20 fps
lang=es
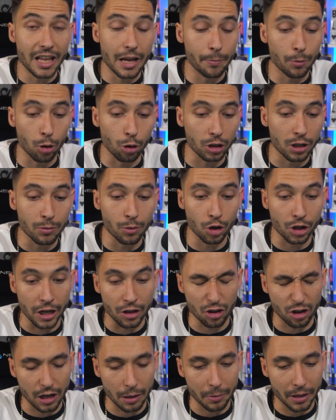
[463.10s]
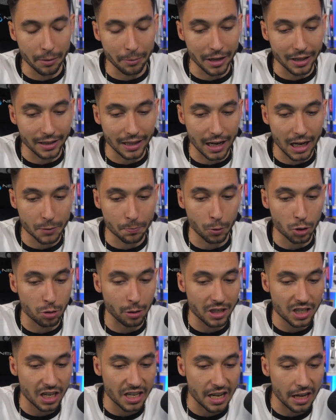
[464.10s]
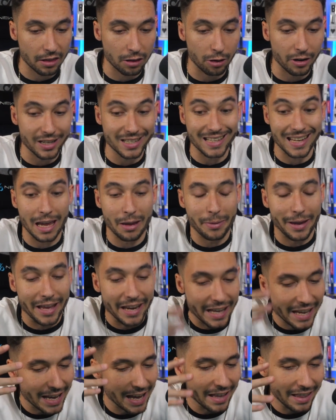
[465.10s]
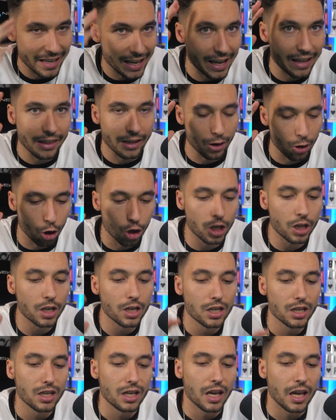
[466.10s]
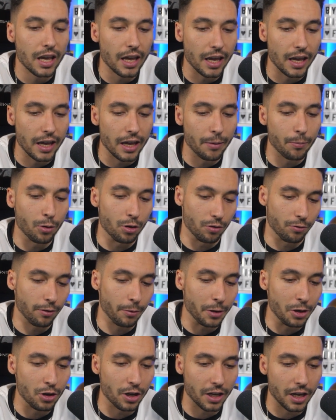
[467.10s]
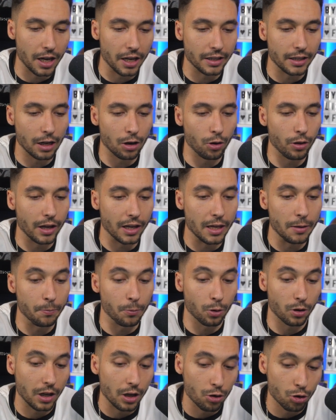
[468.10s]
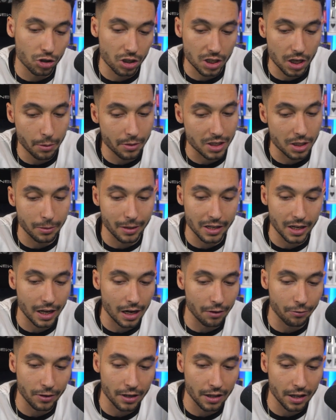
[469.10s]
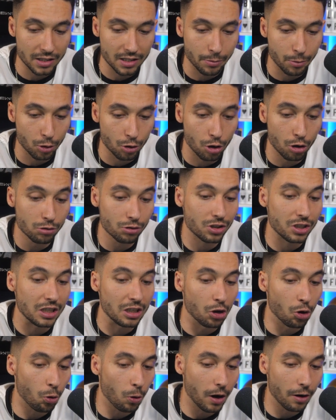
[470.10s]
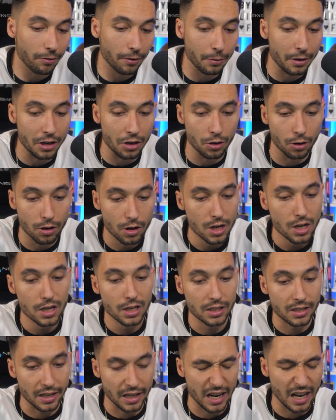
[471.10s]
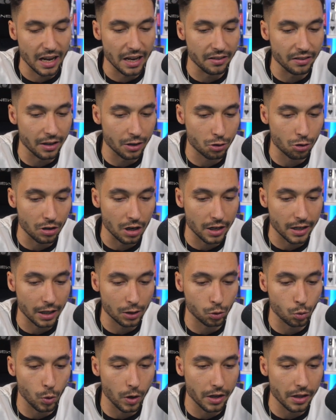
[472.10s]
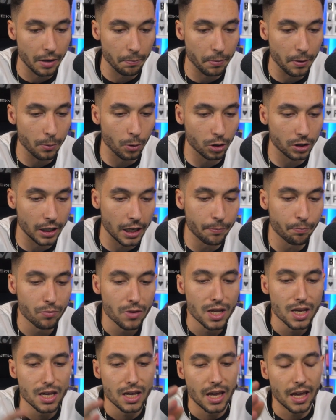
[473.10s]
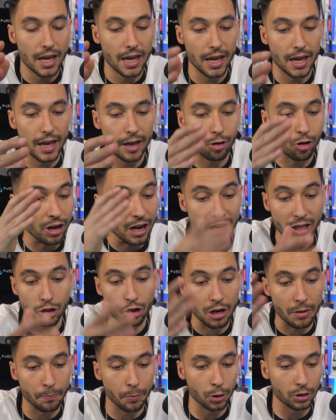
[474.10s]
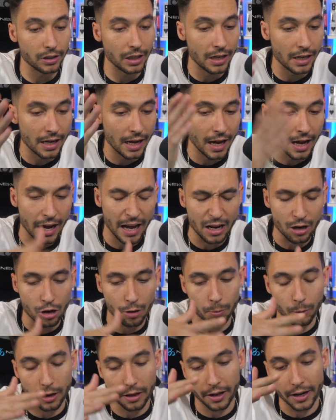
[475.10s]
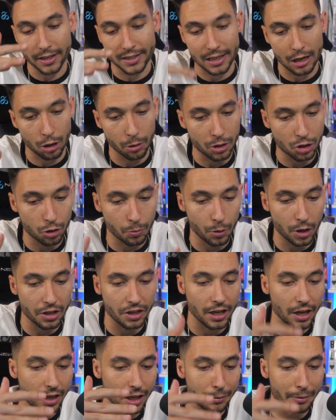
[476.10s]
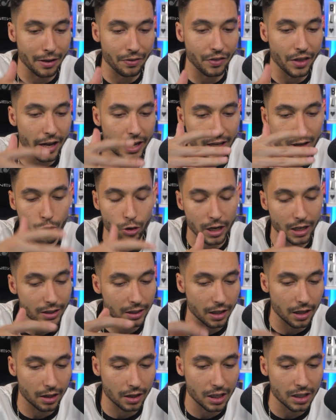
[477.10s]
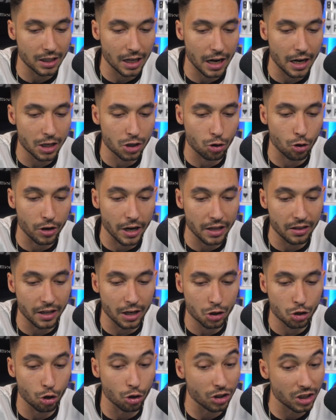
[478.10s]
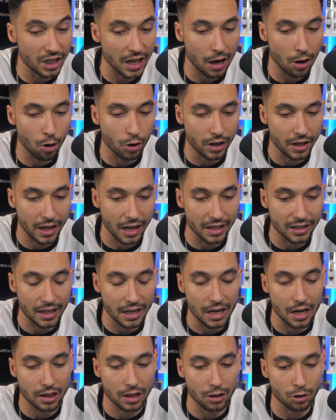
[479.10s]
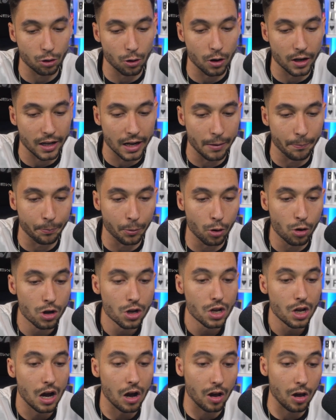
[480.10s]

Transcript: por último, yendo rápidamente a las posibles alineaciones que vería a día de hoy, eh, bueno, Fabiño hay que quitarlo de aquí porque no se sabe si va a llegar a la final de la Champions o no, si no juega Fabiño será Henderson el que actúe y de pivote, eh, con Alisson en portería, Arnold por la derecha, Robertson por la izquierda, Van Dijk con AT de centrales, con Henderson, Thiago y Keita en el centro del campo, aunque